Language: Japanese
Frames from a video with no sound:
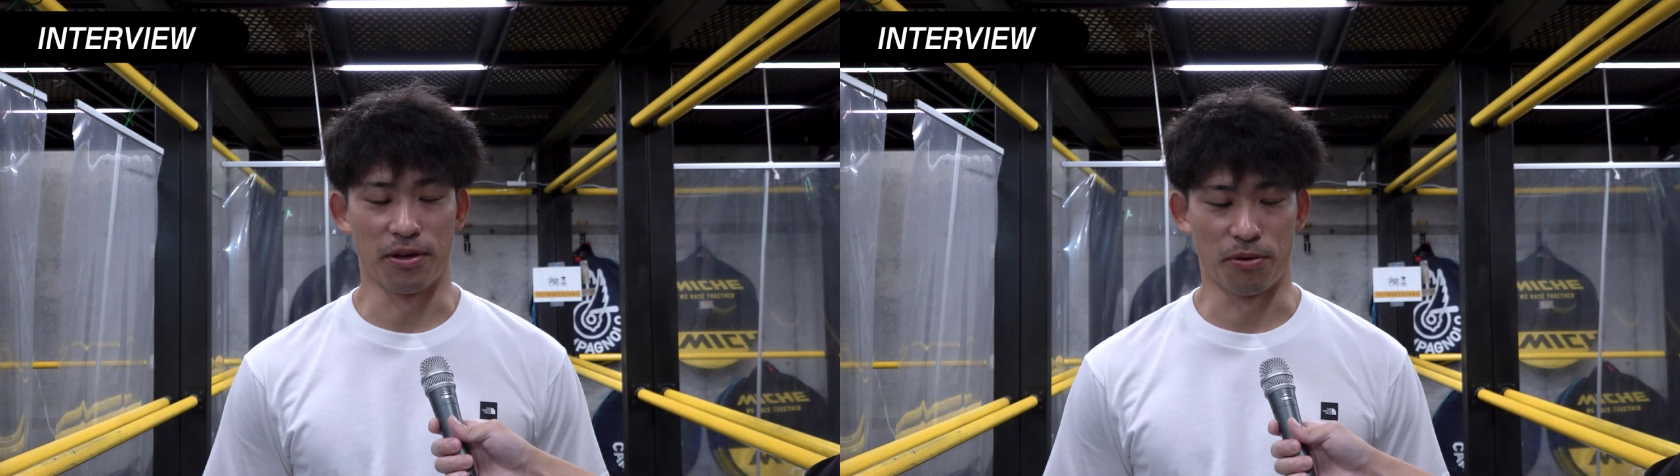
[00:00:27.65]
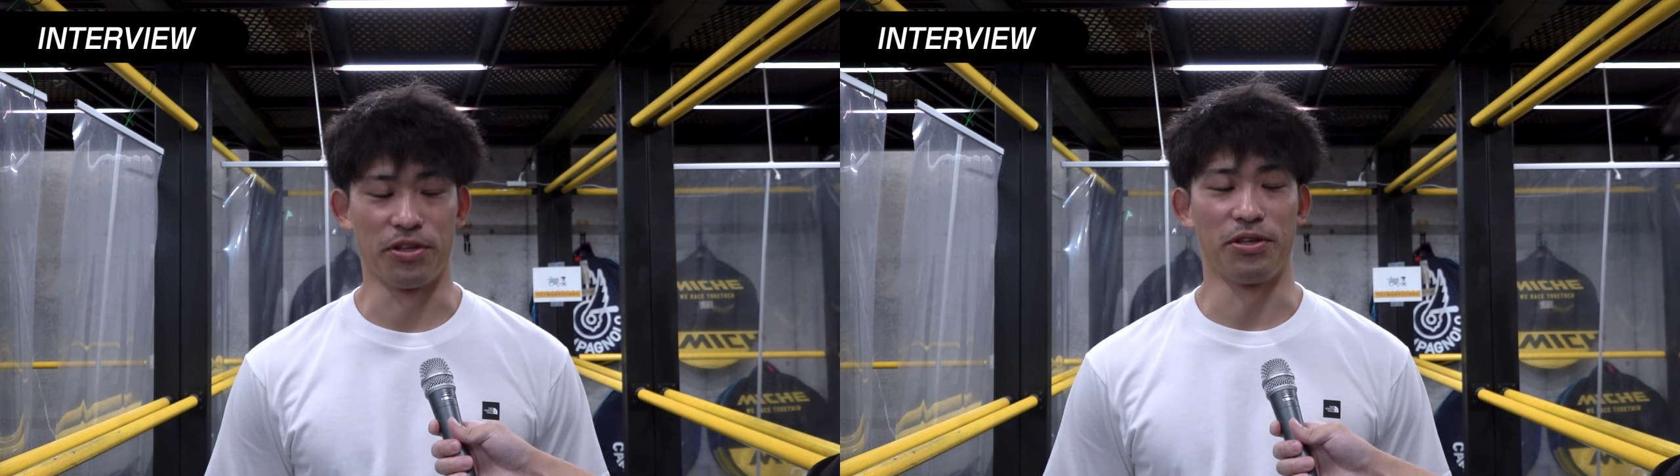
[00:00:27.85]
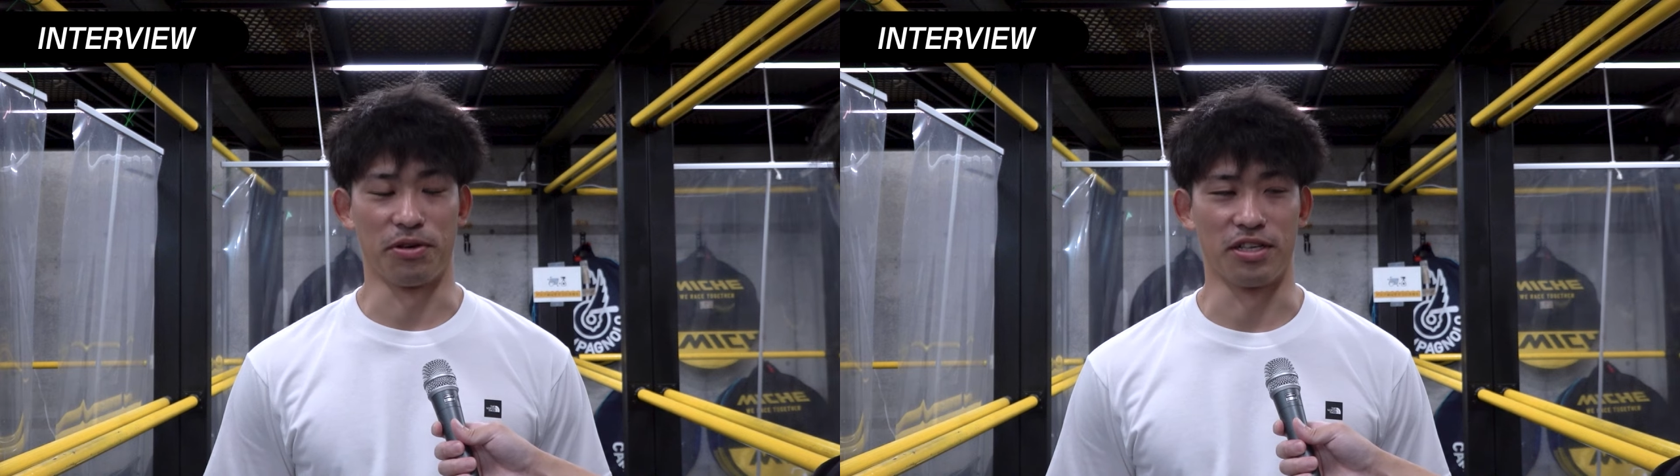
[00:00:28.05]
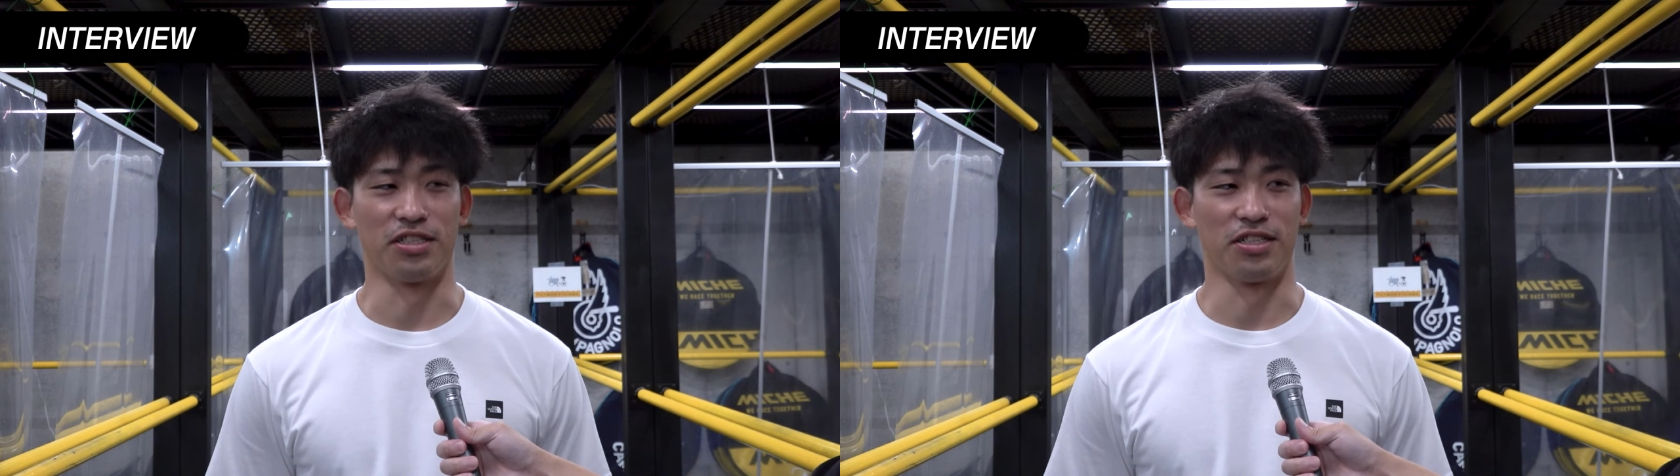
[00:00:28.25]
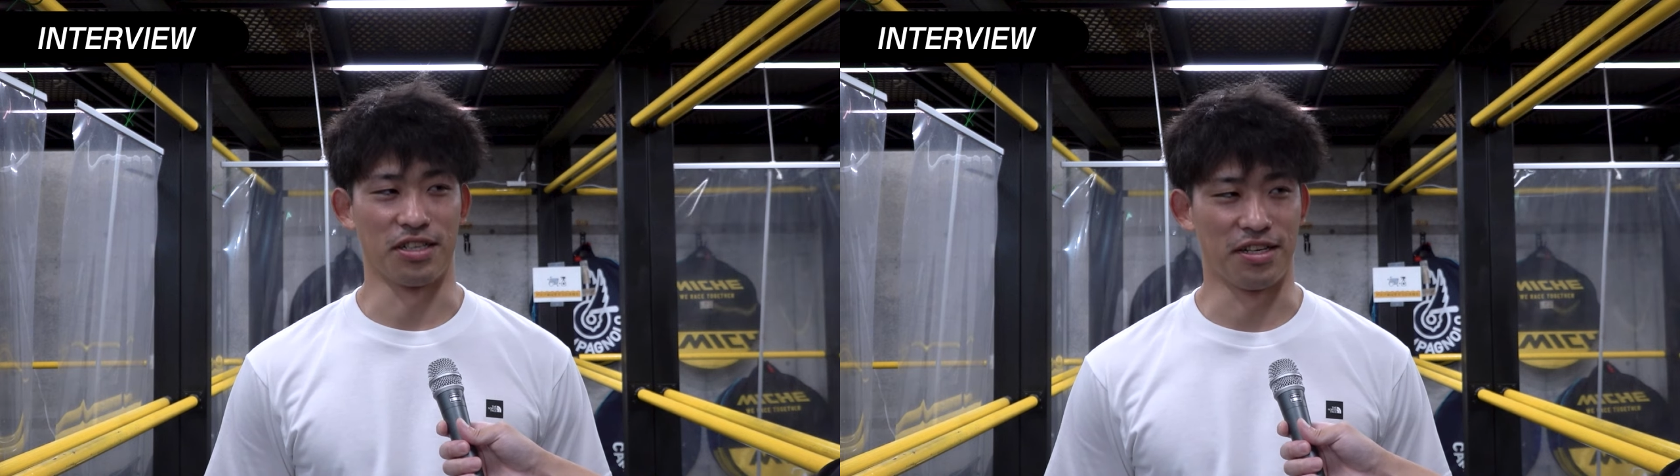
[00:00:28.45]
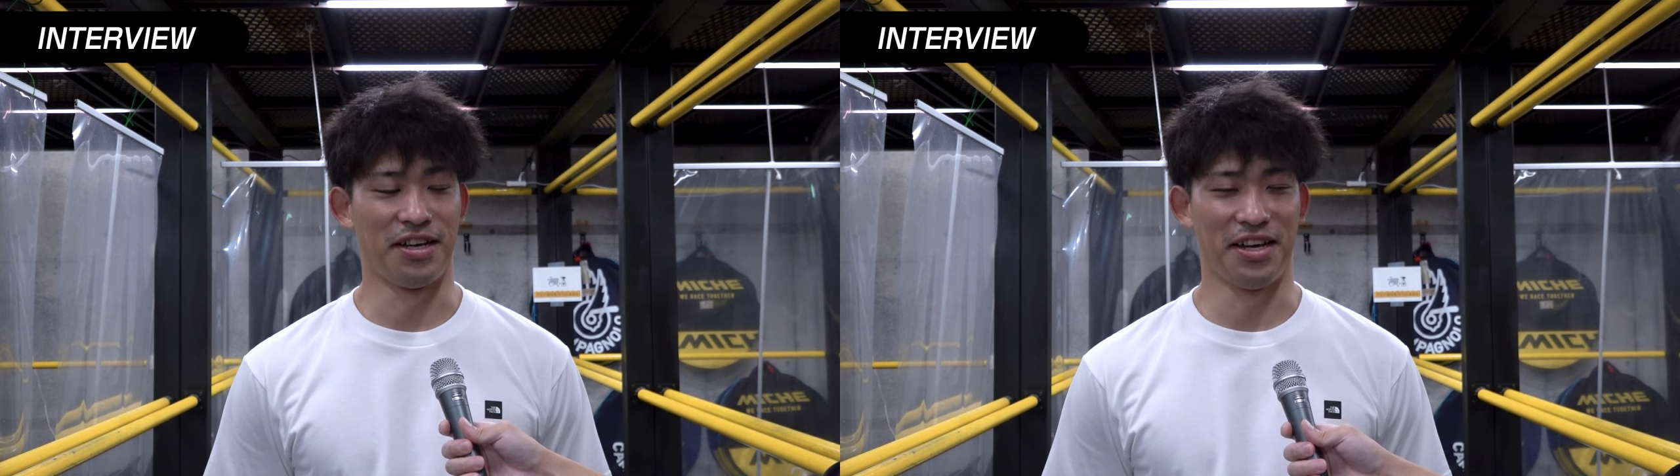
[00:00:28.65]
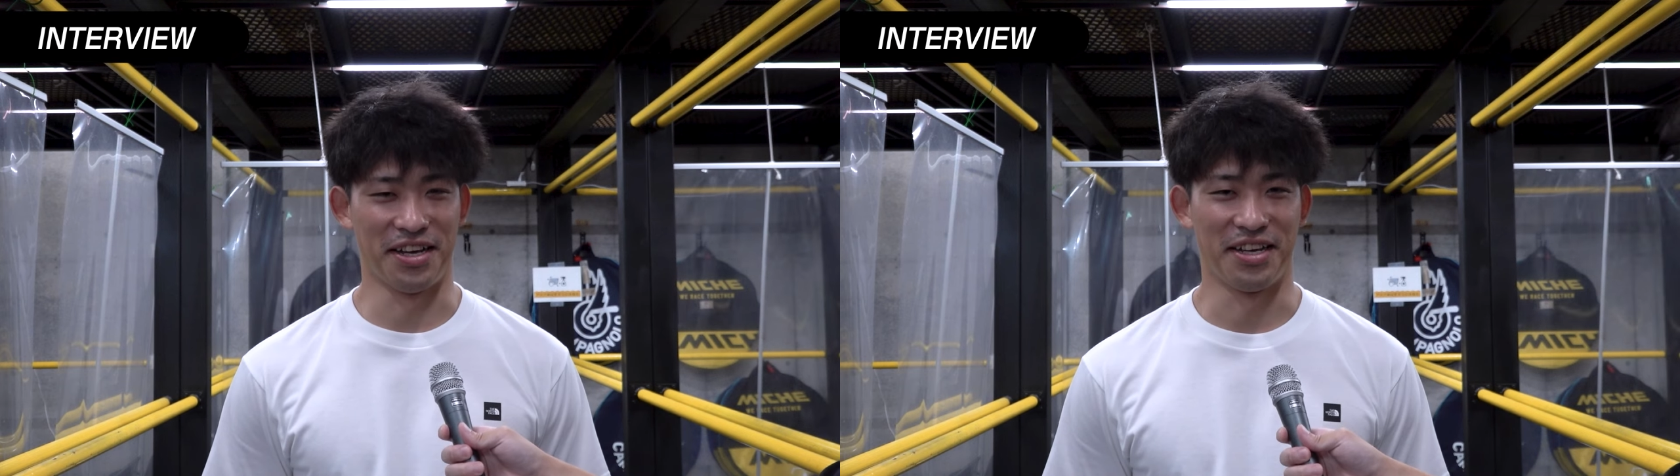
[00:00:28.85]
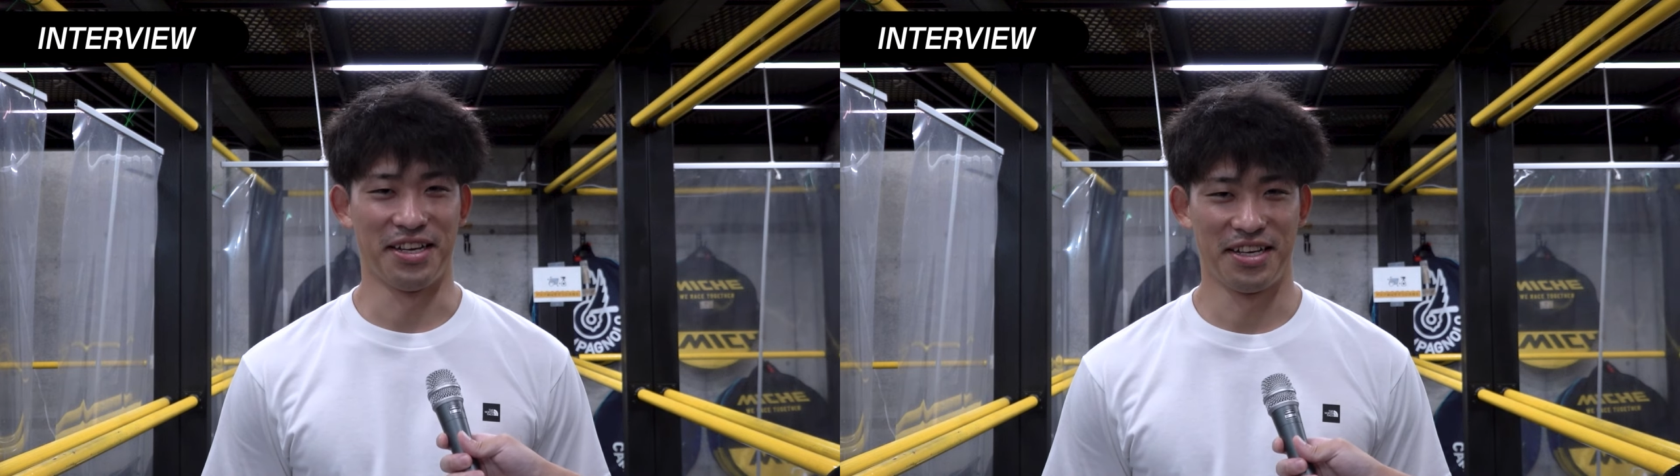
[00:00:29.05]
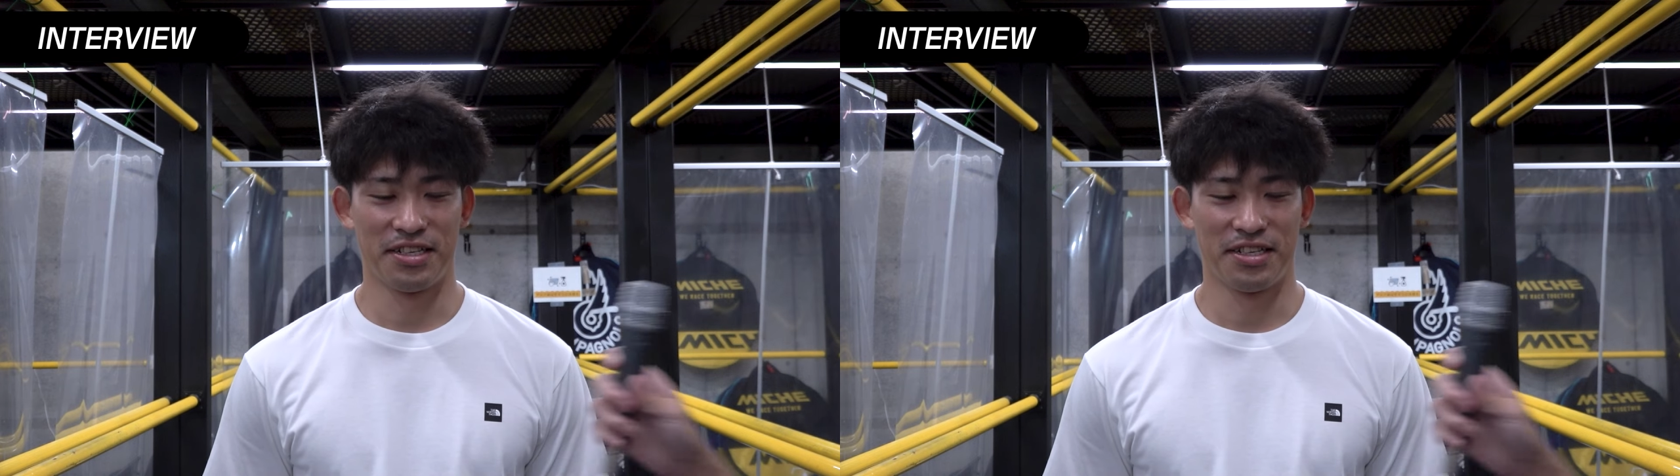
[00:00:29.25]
てこいっていう感じでしたね。